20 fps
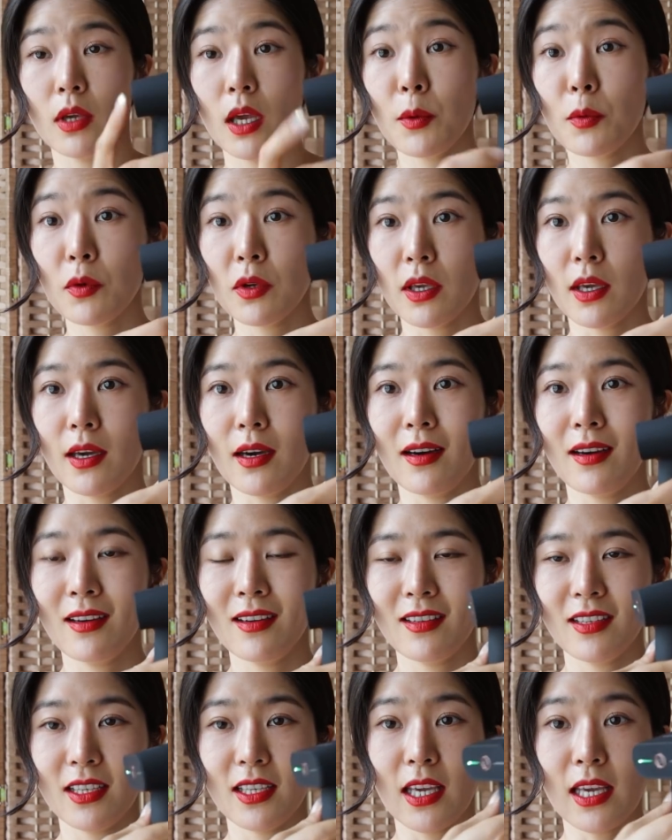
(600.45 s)
해볼게요.
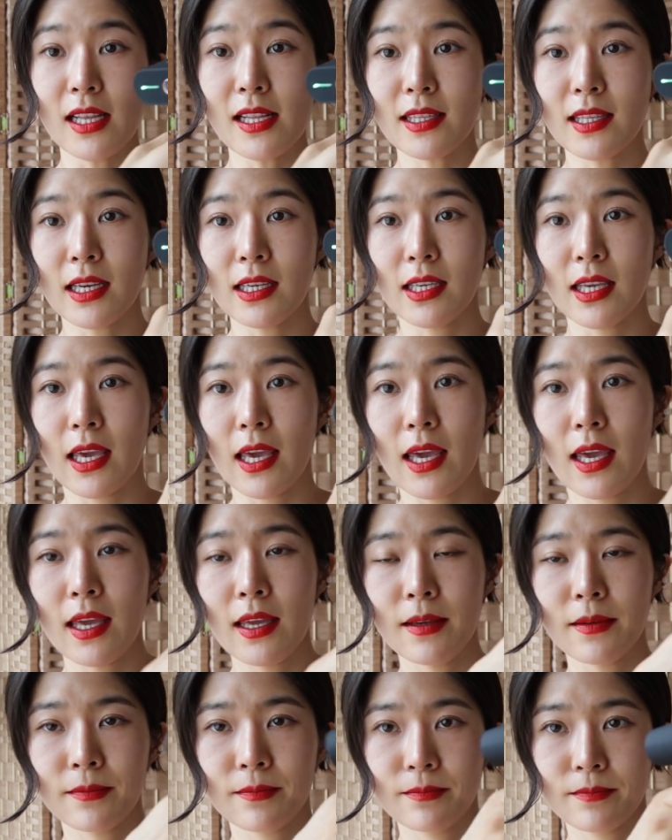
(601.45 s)
이게
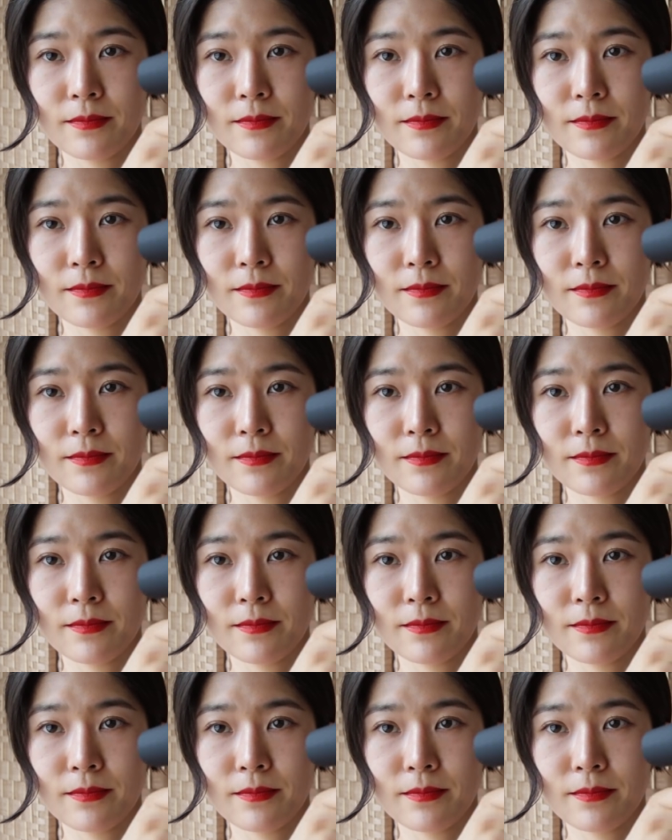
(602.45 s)
1단계